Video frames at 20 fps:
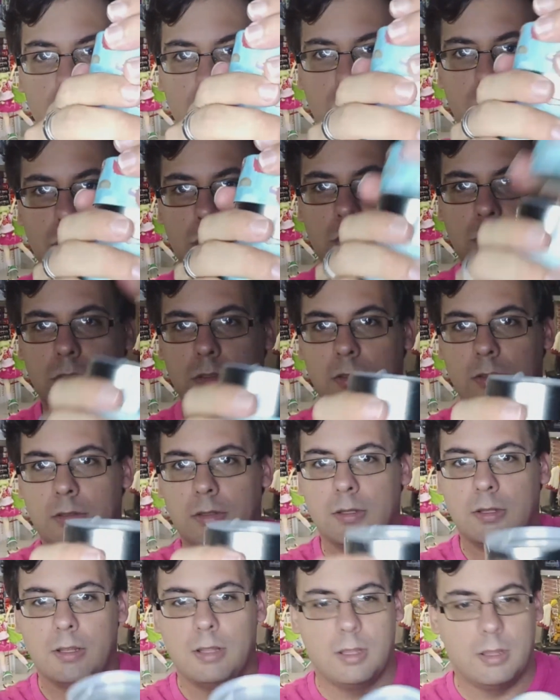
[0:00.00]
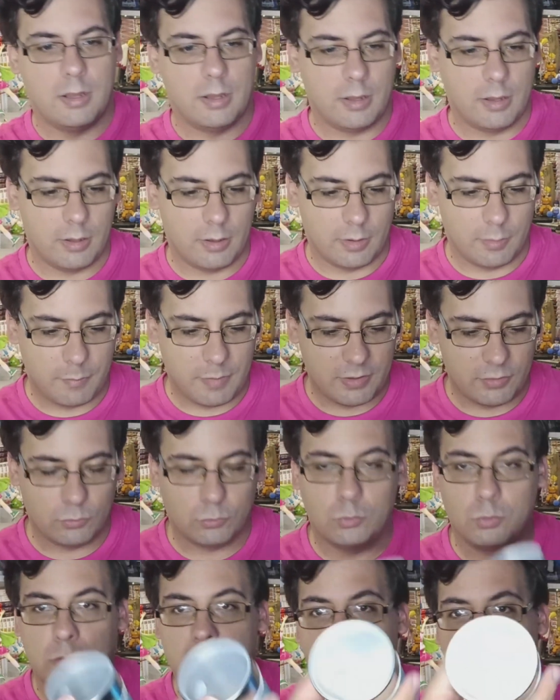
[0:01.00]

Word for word: du coup, euh, bah du coup